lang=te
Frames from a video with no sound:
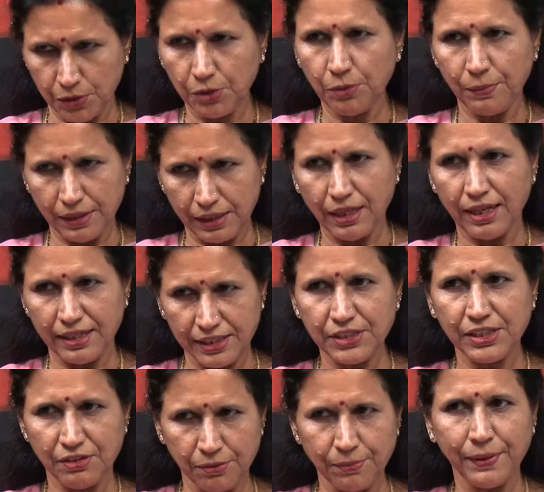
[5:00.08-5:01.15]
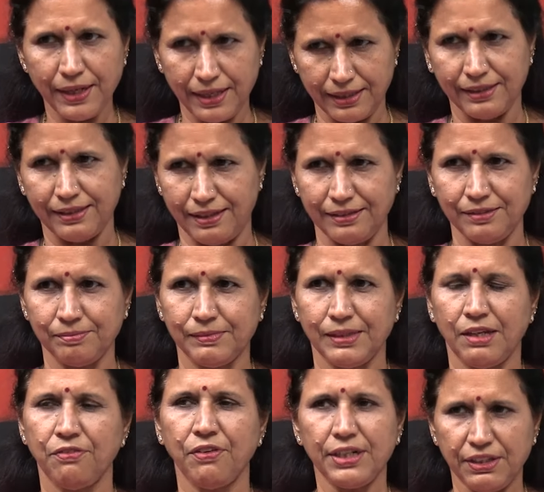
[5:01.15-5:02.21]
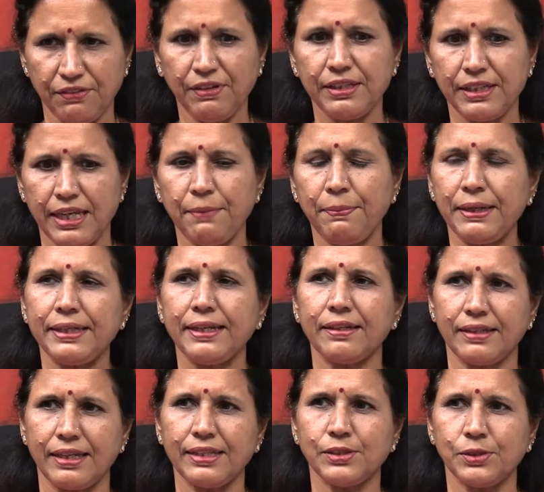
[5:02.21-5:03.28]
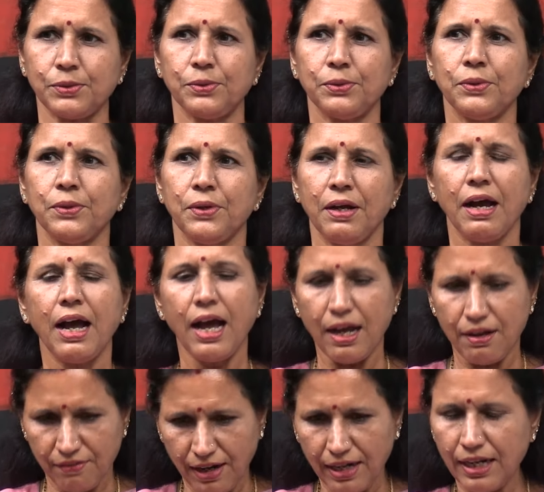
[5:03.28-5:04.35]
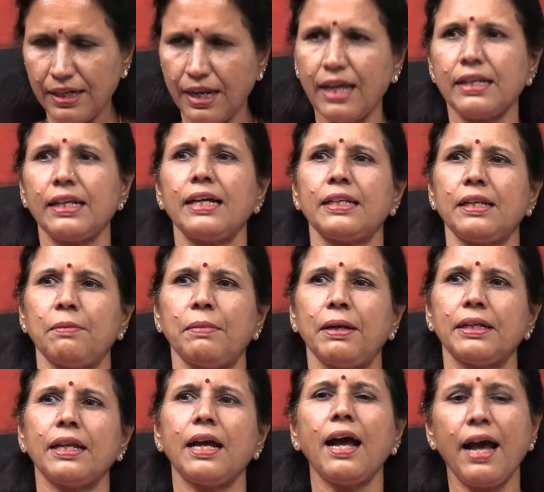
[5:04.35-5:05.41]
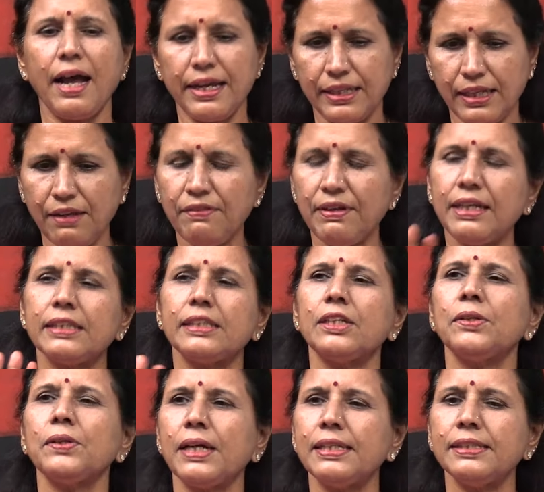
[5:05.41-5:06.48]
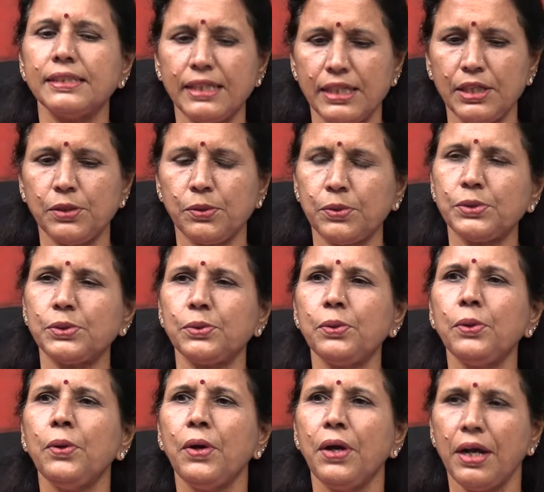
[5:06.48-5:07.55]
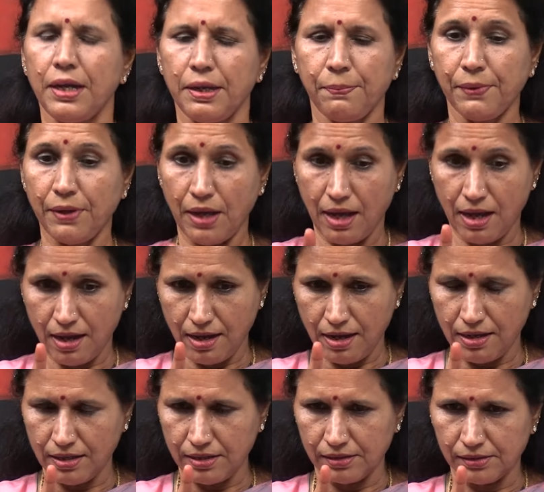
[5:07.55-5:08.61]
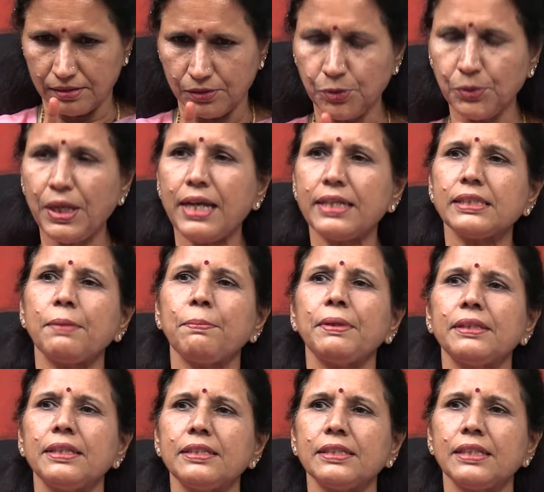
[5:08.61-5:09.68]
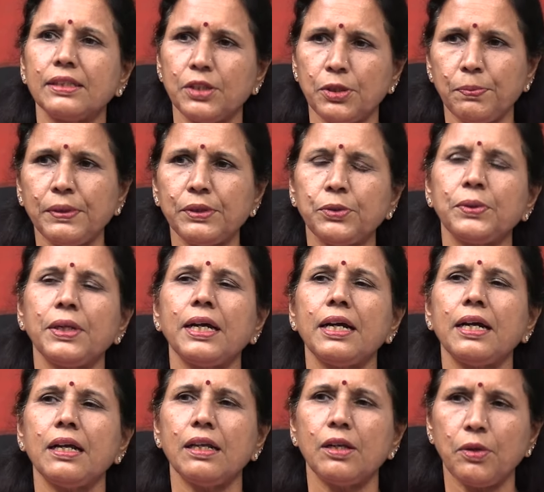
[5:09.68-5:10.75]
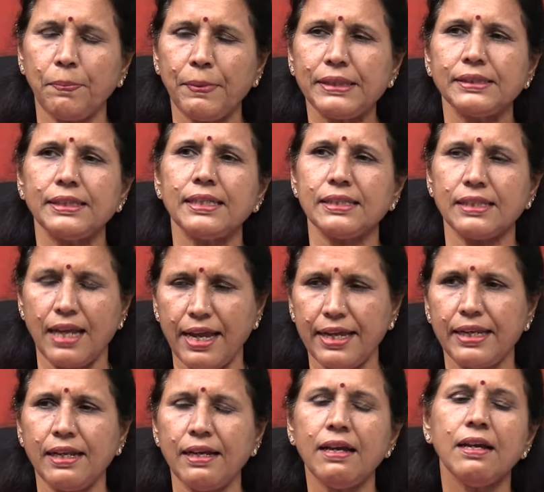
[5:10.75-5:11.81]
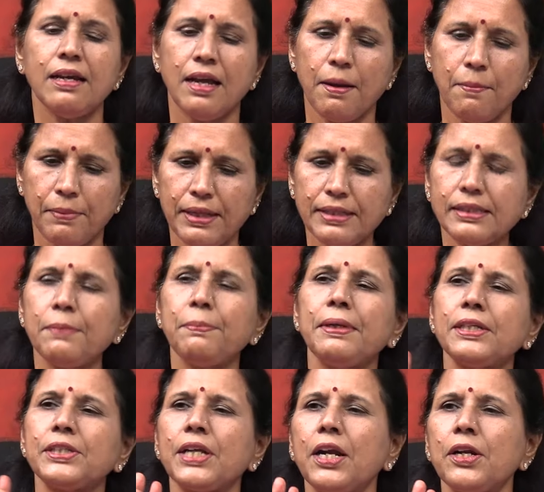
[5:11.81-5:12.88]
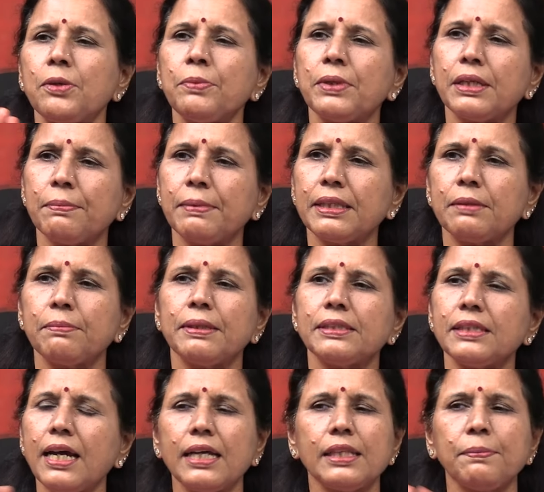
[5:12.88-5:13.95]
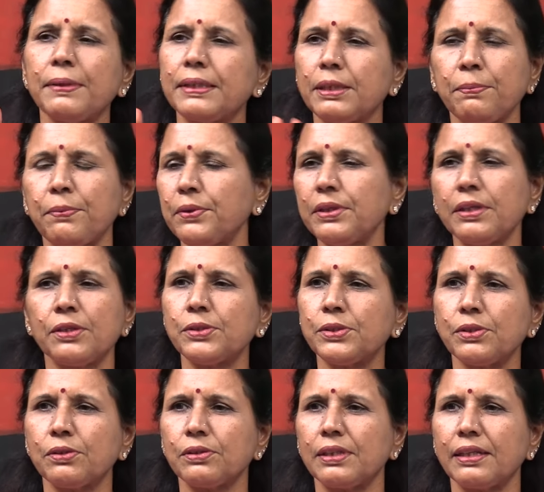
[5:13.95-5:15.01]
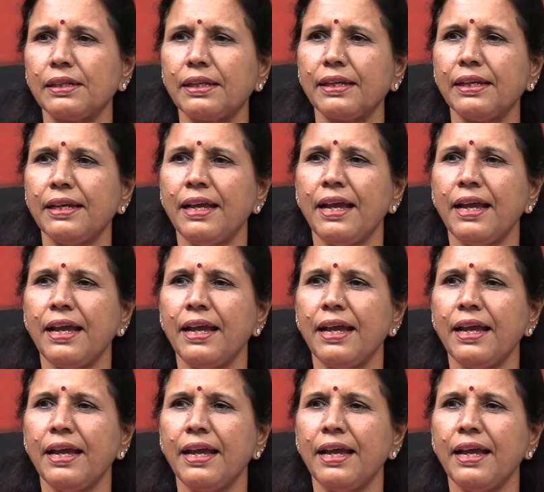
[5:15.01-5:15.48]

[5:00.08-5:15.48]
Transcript: కొడుకు మొన్న అరెస్ట్ అవ్వబోయాడు కదా ఫార్టీ వన్ ఏ పెట్టారు కేసు ఆ వాళ్ళ నాన్నగారు అనమాట ఆయన వీళ్ళిద్దరూ కలిసి ఈ రోజు ఇప్పుడు ఆ తుడాకి సంబంధించిన తిరుపతి తుడాలో పనిచేసిన ఆయన ప్లస్ ఇప్పుడు ఈ షాడో ముఖ్యమంత్రి మధ్య ఆధిపత్య పోరు నడుస్తోందండి